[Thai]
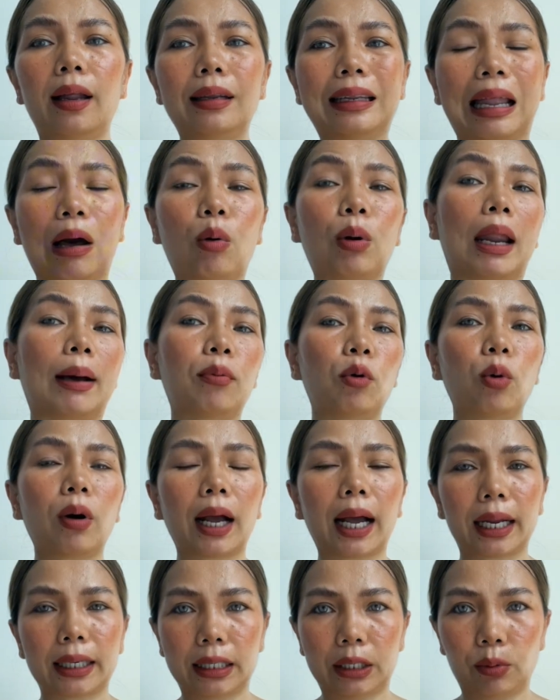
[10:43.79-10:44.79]
เรารับโอ
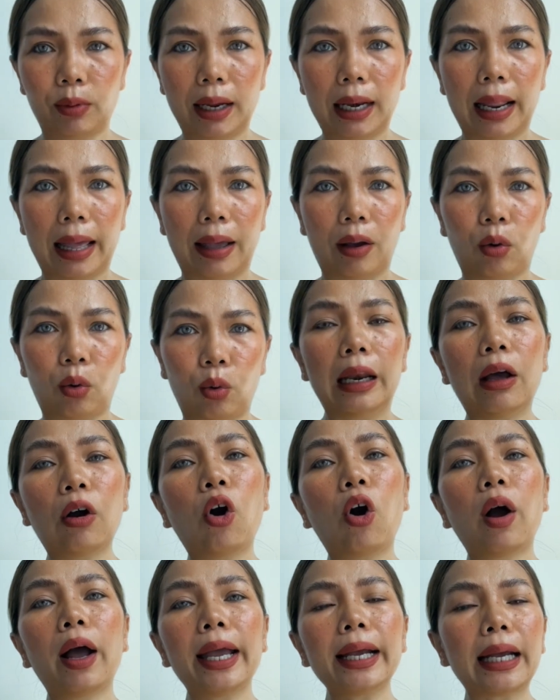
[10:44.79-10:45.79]
กาสนี้ไว้แล้วและข
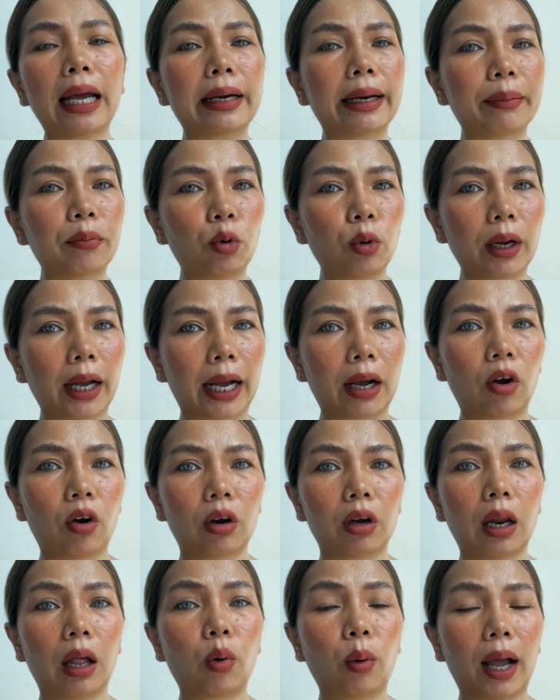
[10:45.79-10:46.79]
อให้การรับโอกาสของ
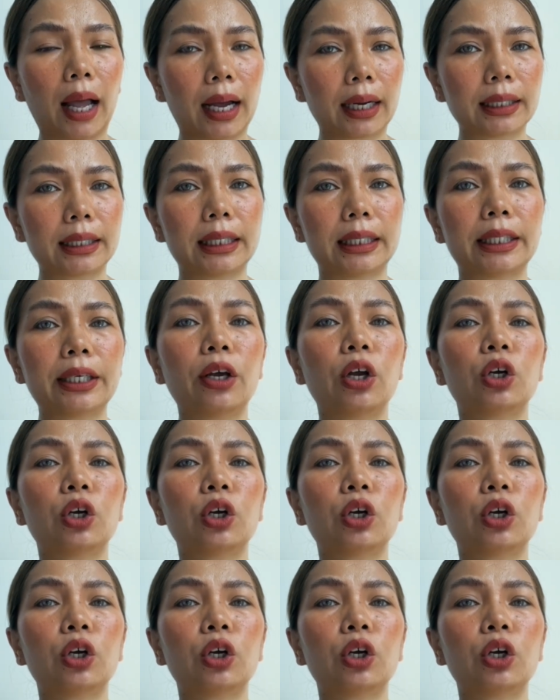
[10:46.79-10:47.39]
เราครั้งนี้